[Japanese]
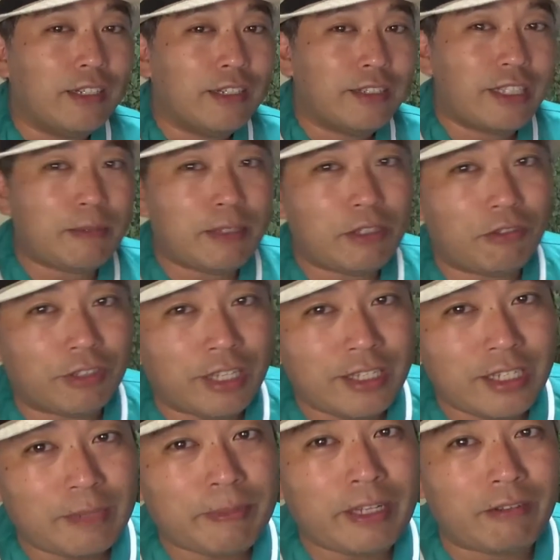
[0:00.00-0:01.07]
ちなみに、
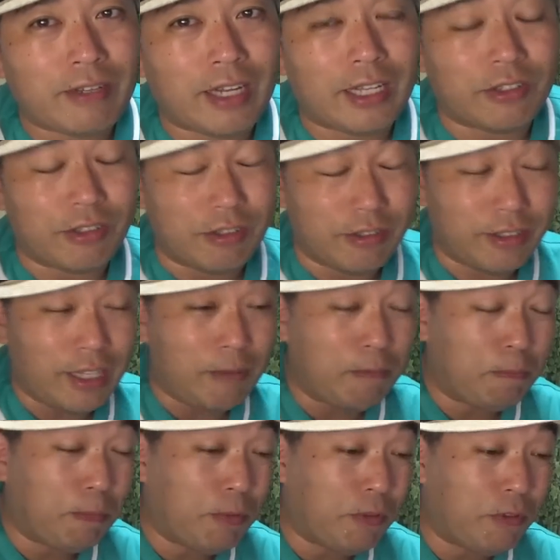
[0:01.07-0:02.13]
ロッキンジャパンは、あの、
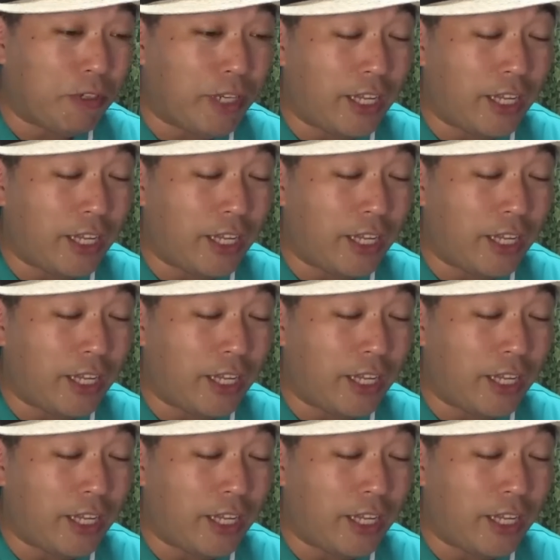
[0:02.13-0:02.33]
前方